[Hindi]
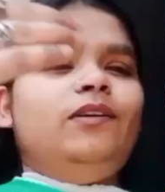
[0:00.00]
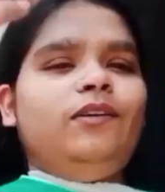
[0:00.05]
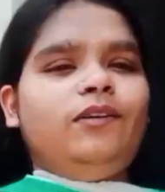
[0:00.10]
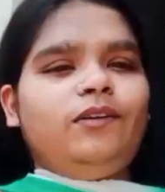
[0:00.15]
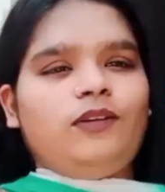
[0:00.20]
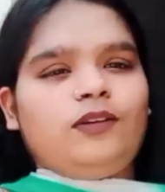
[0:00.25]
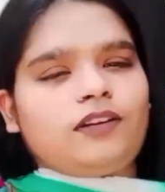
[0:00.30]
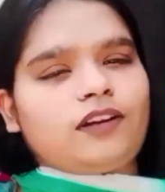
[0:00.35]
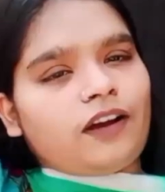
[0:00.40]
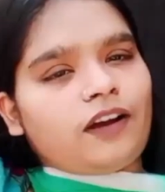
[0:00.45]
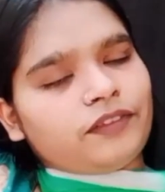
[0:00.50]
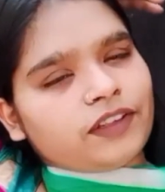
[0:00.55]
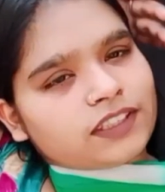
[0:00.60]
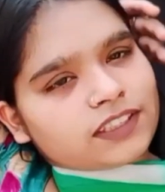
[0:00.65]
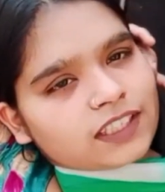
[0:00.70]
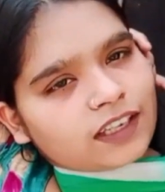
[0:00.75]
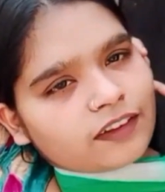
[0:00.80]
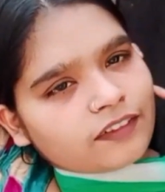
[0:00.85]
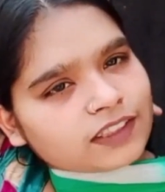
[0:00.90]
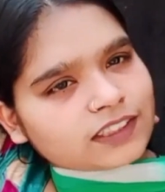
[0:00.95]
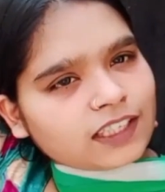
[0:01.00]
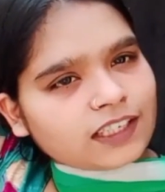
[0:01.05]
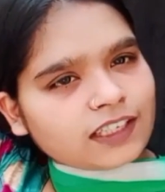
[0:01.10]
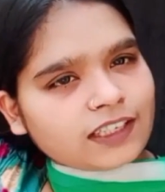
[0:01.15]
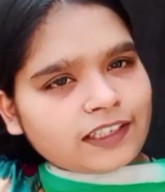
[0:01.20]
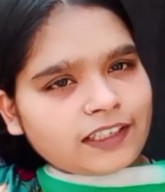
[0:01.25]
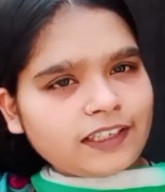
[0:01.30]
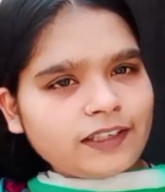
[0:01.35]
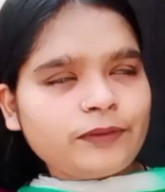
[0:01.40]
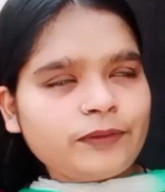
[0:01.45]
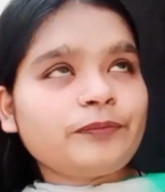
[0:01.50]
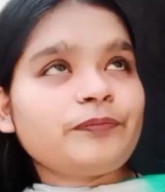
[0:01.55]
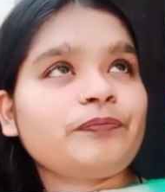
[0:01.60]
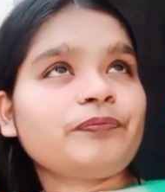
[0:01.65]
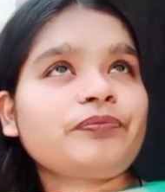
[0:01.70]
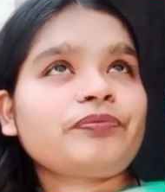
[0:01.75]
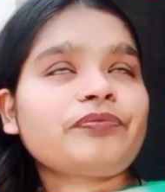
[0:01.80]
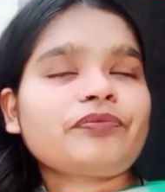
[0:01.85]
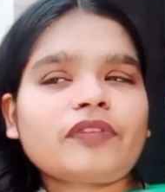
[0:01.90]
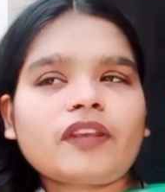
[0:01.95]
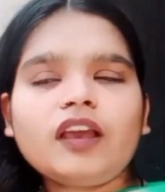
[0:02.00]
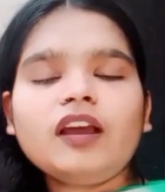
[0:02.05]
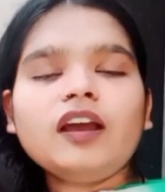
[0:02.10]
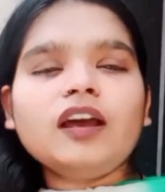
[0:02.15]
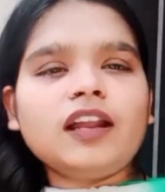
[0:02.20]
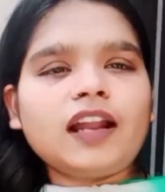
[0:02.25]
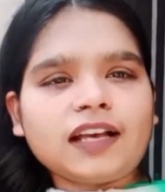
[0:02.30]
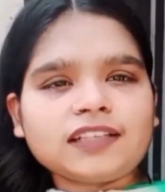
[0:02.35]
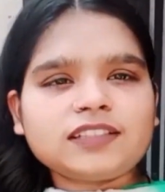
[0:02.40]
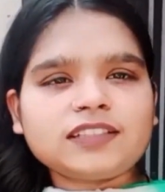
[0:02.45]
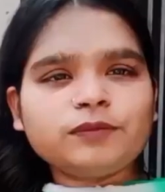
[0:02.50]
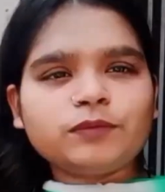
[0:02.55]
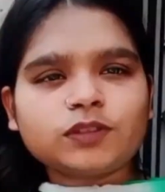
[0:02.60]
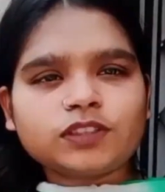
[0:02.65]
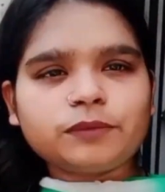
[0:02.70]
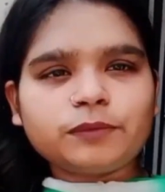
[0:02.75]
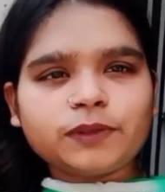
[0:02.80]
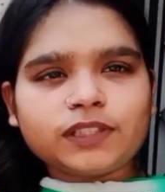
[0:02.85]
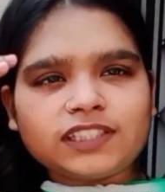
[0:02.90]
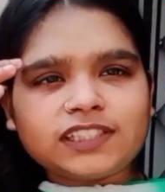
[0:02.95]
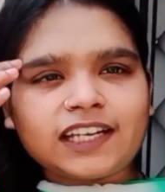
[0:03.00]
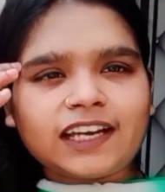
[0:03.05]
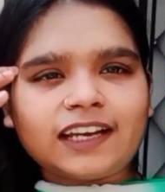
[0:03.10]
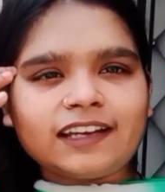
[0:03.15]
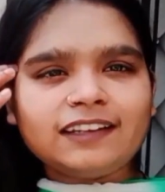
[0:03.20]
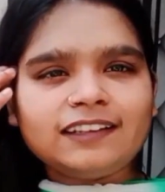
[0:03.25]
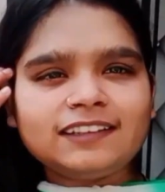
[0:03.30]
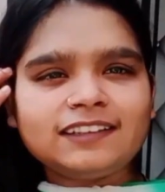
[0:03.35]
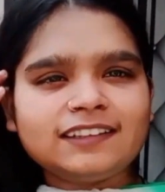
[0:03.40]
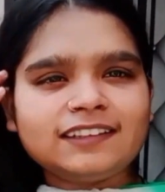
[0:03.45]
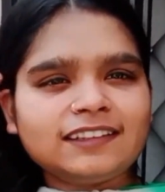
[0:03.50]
और काफ़ी अच्छी हवा चल रही है रात से मौसम अच्छा है